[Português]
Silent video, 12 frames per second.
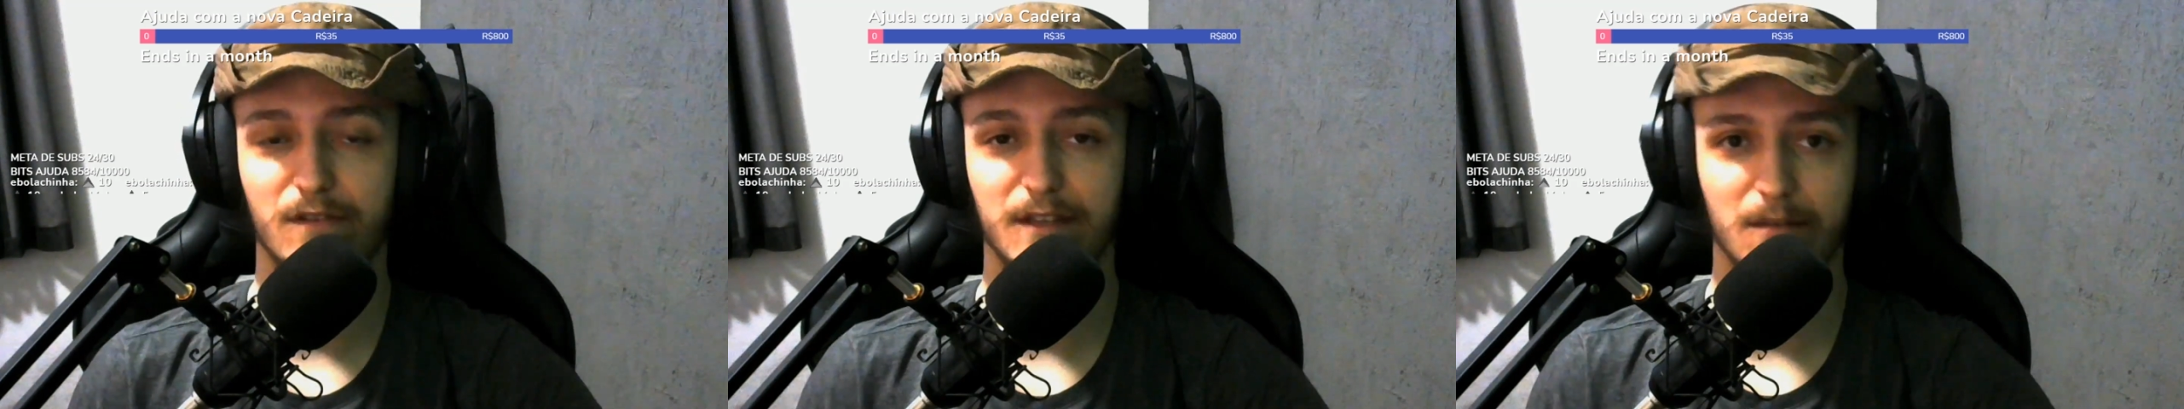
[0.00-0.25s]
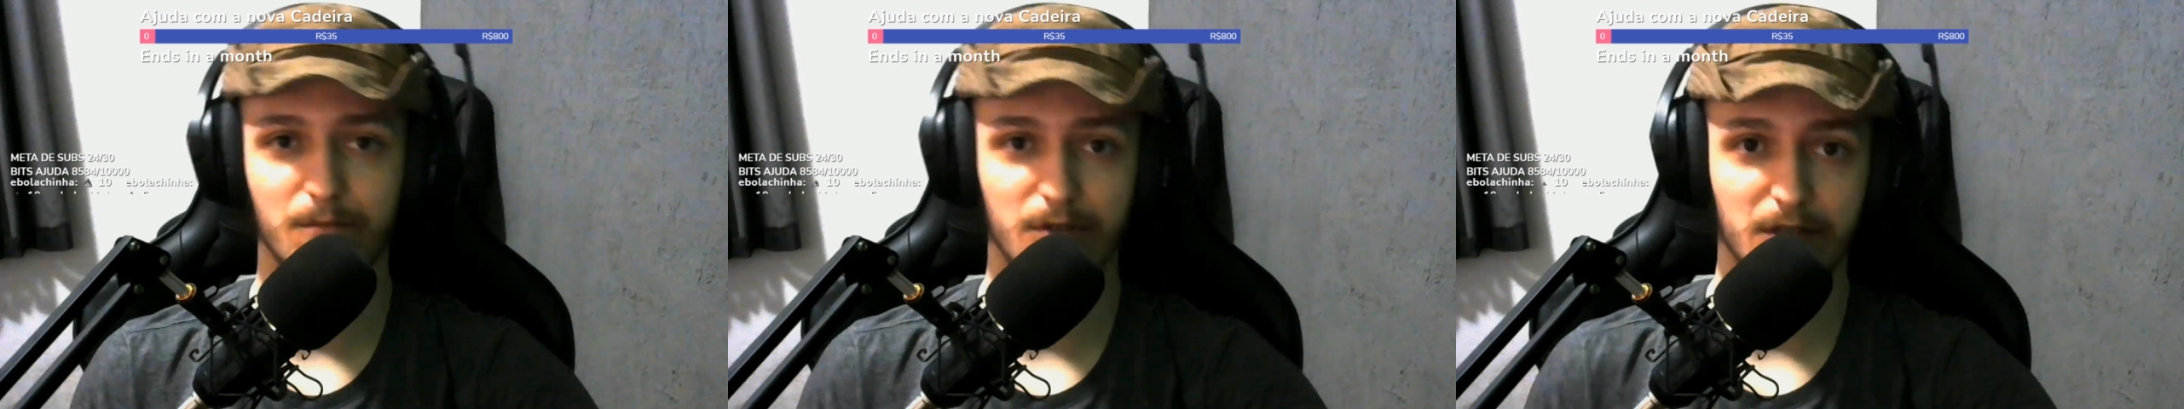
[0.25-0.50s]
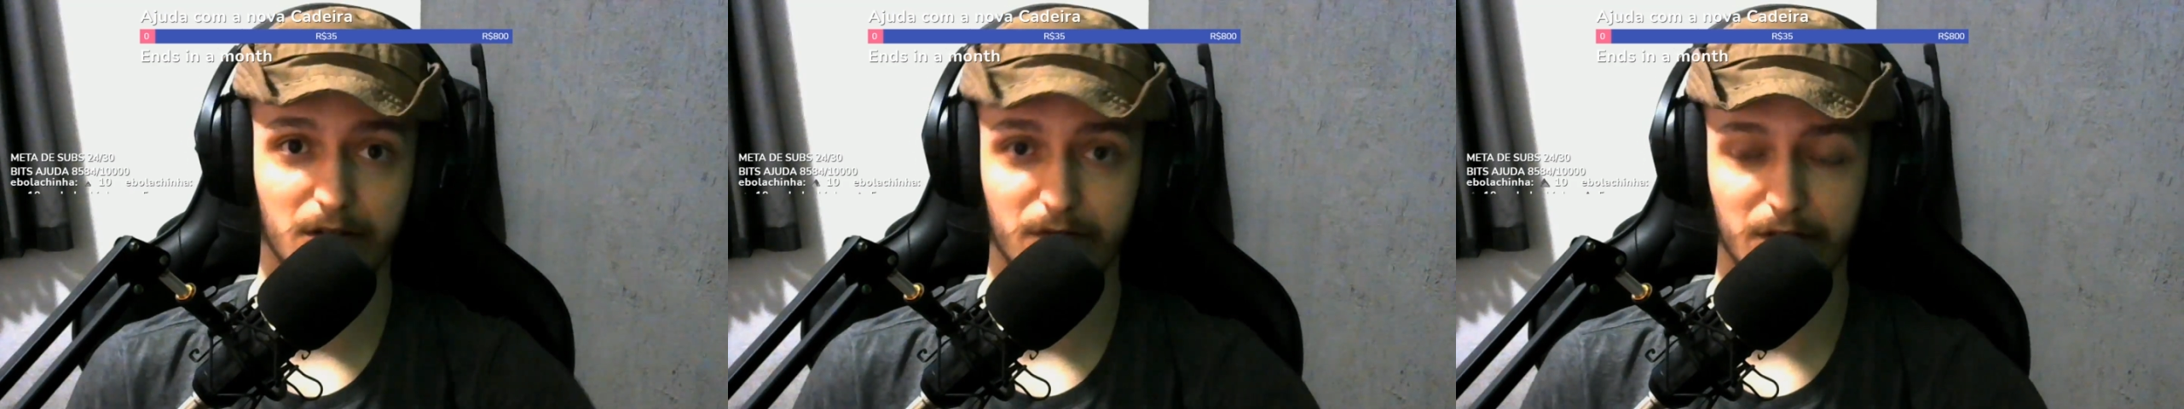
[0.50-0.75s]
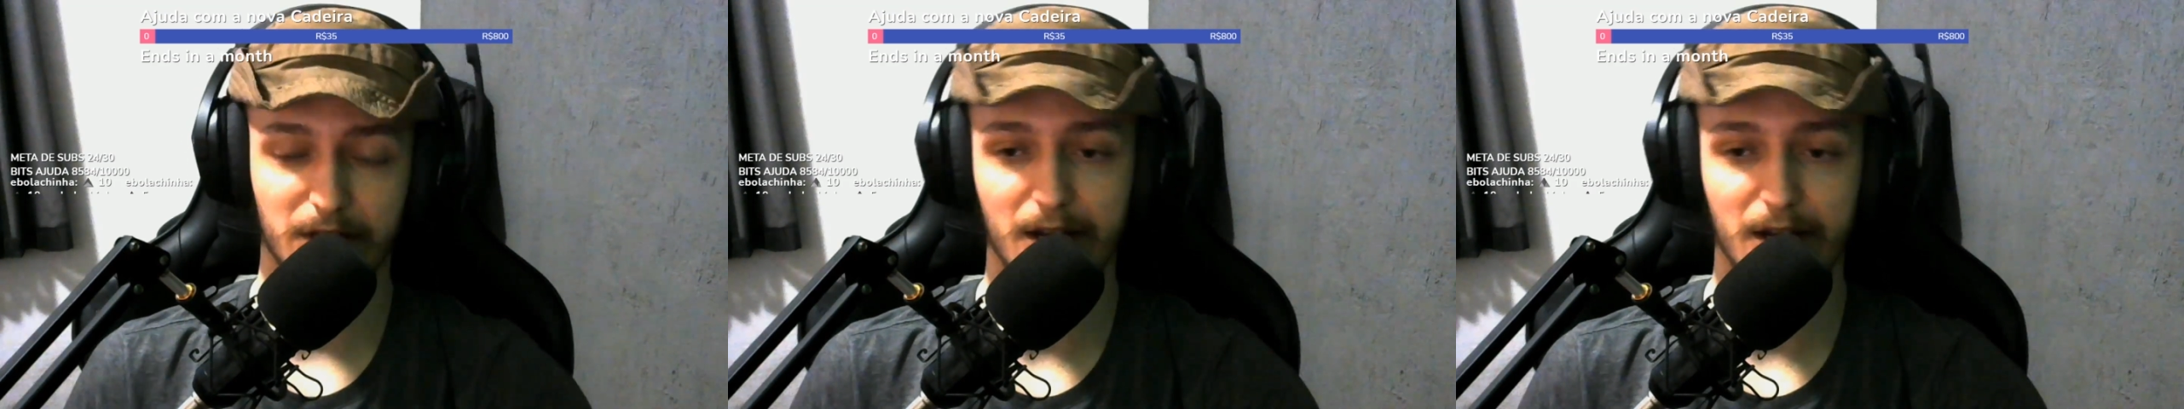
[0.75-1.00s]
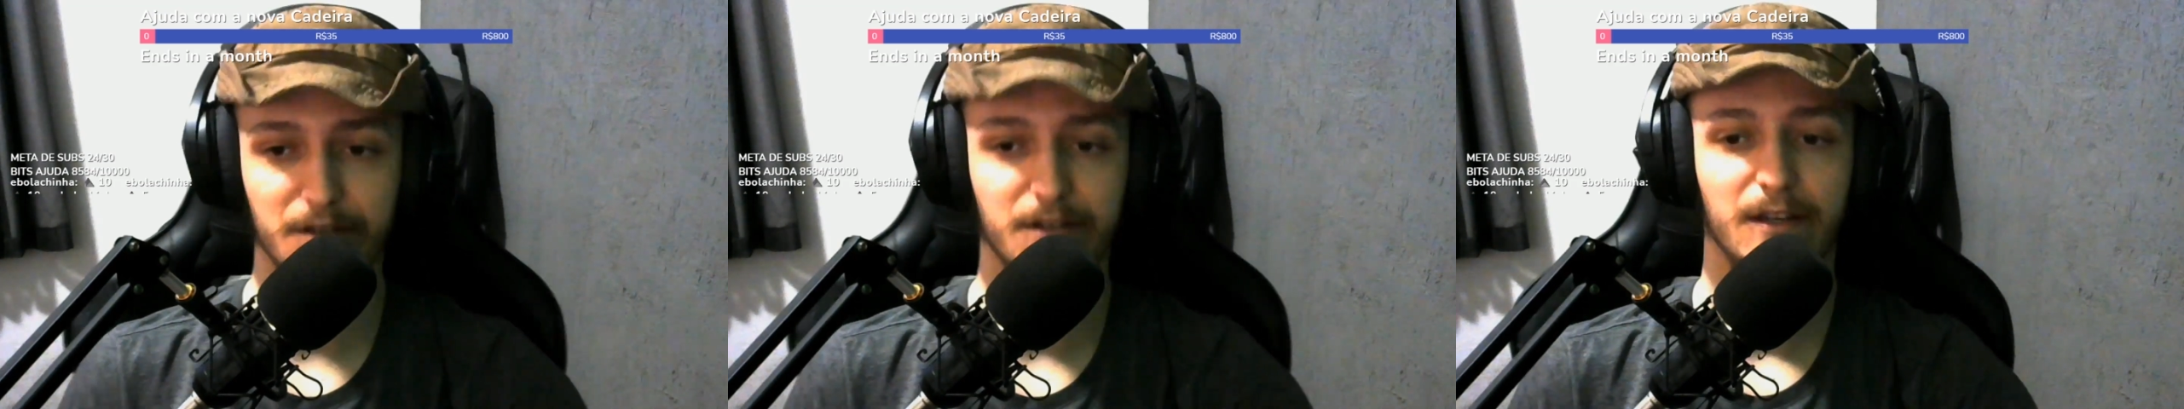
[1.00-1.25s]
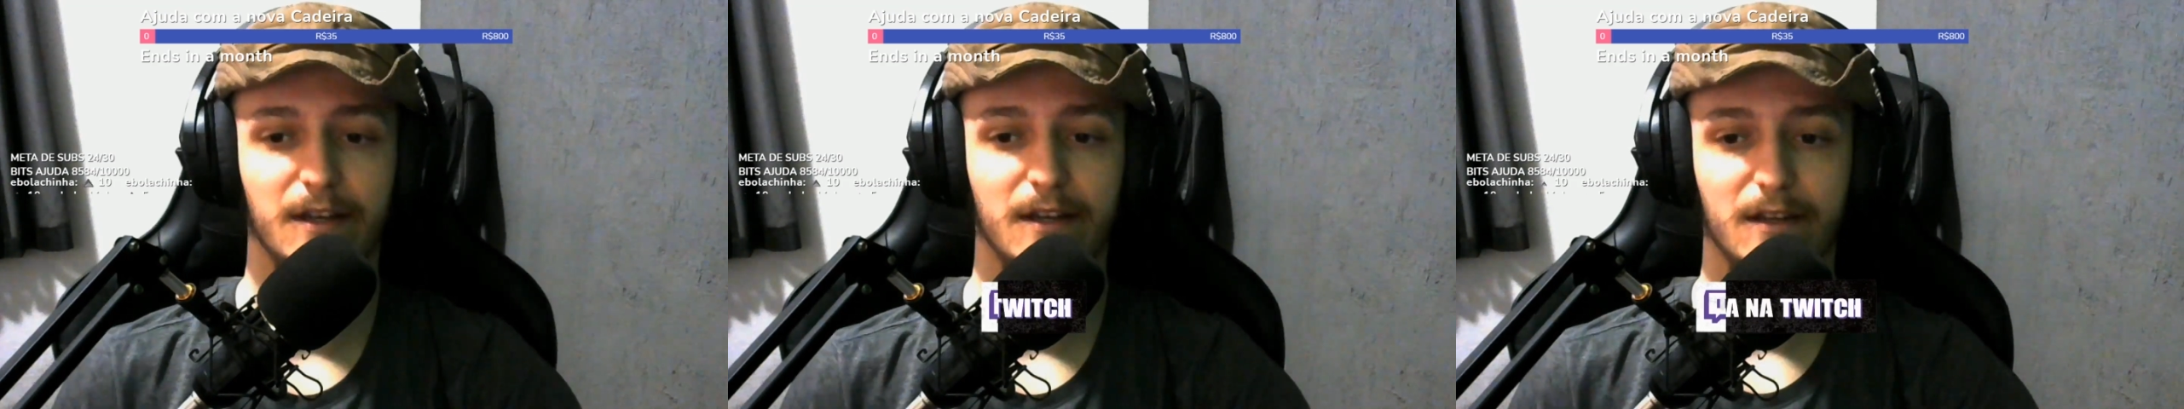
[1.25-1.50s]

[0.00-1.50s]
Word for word: vai ter muita novidade.